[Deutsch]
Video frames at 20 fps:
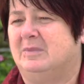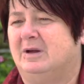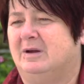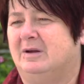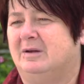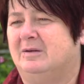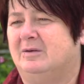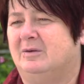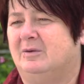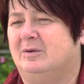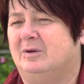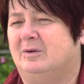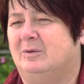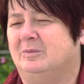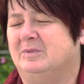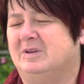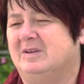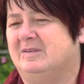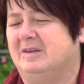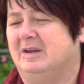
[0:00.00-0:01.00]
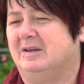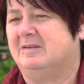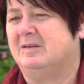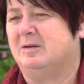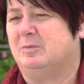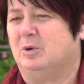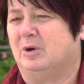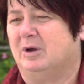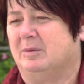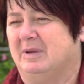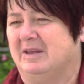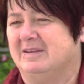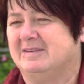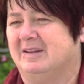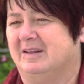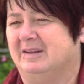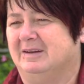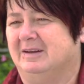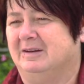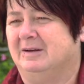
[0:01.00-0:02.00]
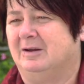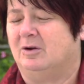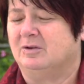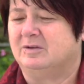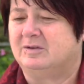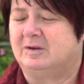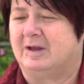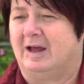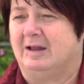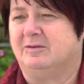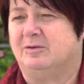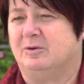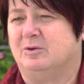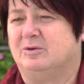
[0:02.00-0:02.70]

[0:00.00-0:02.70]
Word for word: wir um die 60 Bürgermeisterinnen aus ganz